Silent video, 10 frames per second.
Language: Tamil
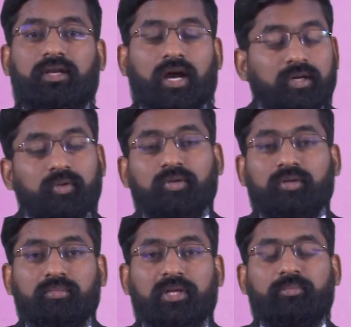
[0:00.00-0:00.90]

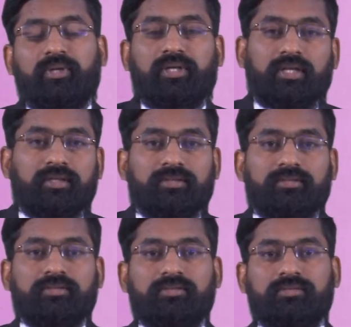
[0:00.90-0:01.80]
நானூறுக்கும் மேற்பட்ட
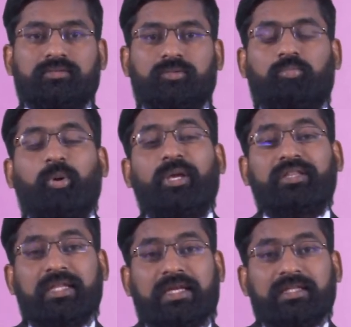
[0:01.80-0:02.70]
பொய்
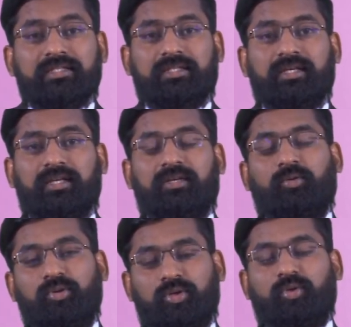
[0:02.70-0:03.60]
தீர்க்கதரிசிகளை
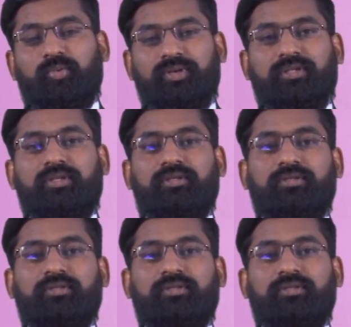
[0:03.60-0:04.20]
கொன்று குவித்து